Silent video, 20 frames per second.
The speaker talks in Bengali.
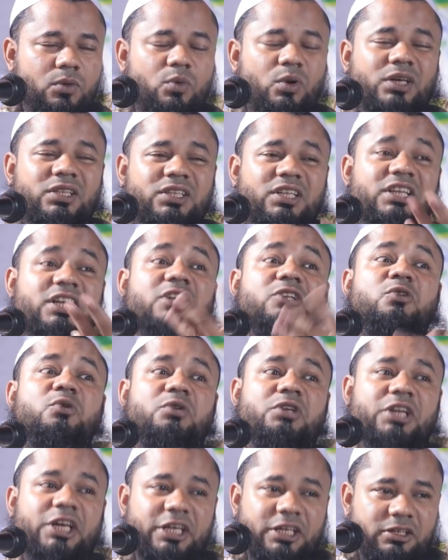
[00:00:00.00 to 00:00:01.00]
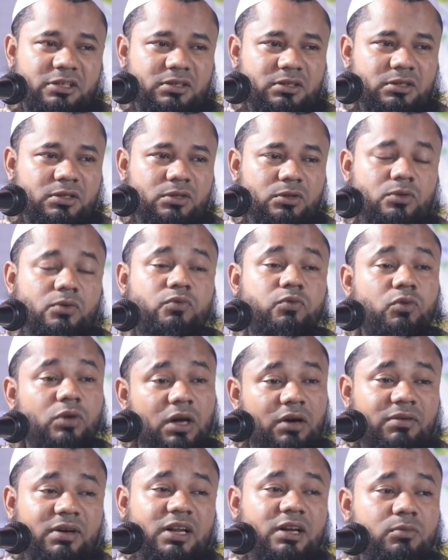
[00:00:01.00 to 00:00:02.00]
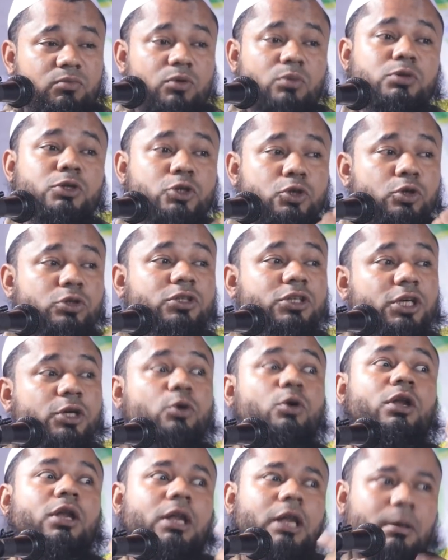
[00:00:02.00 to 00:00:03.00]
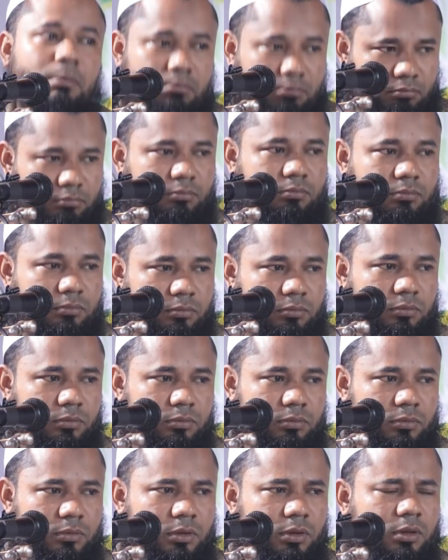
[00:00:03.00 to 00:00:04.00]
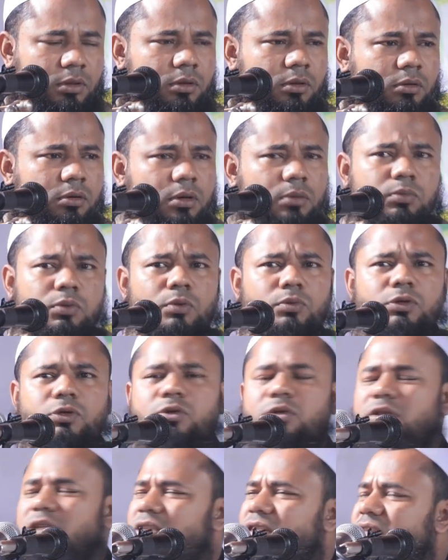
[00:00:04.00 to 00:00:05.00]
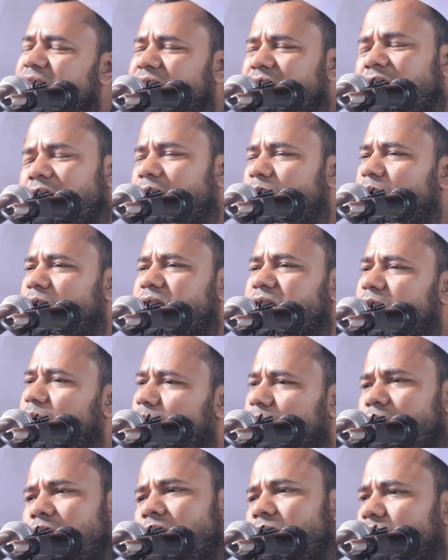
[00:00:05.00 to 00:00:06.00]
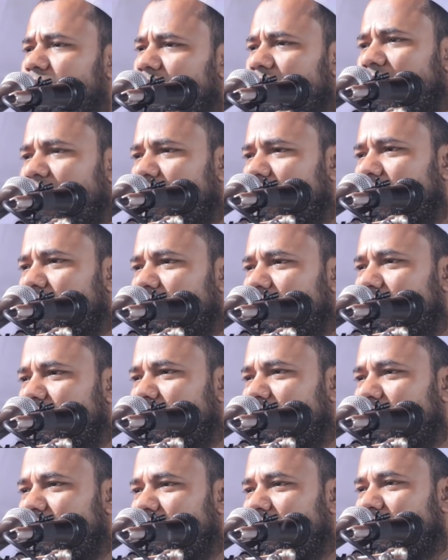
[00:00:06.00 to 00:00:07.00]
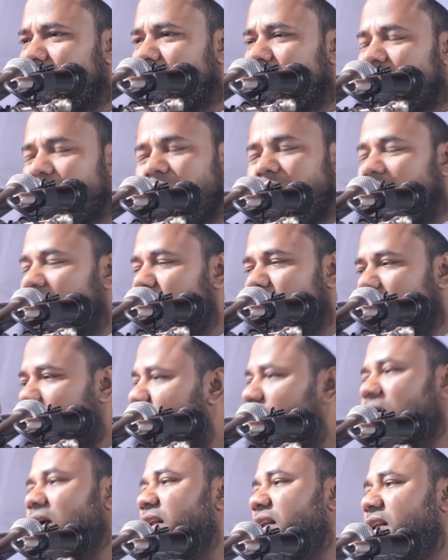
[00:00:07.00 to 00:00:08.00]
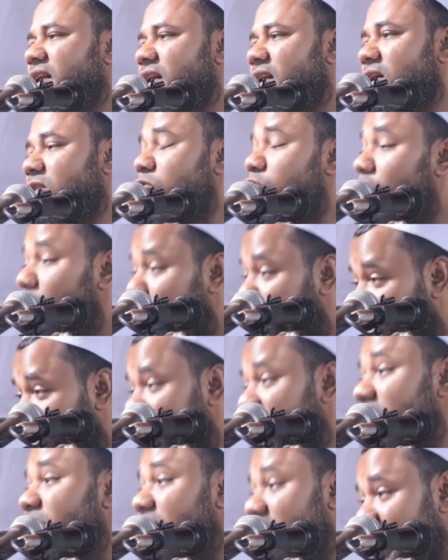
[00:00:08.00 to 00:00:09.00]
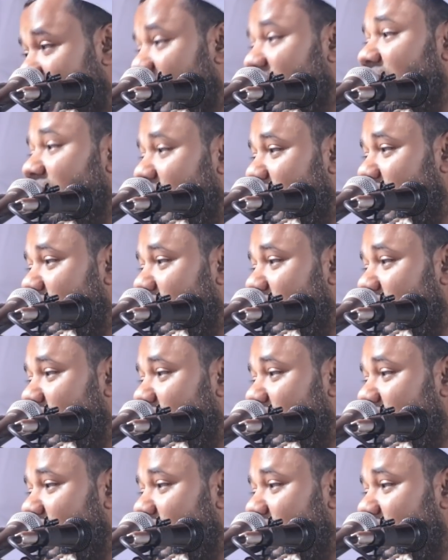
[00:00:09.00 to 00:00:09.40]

কয়দিনের দুনিয়ায় কিন্তু ফুলাবানের ভবিষ্যৎ কি করলাম ভবিষ্যতের চিন্তা এলো আজকে হঠাৎ করিয়া আইব তো ফাই দিছে না সমান্য বেটা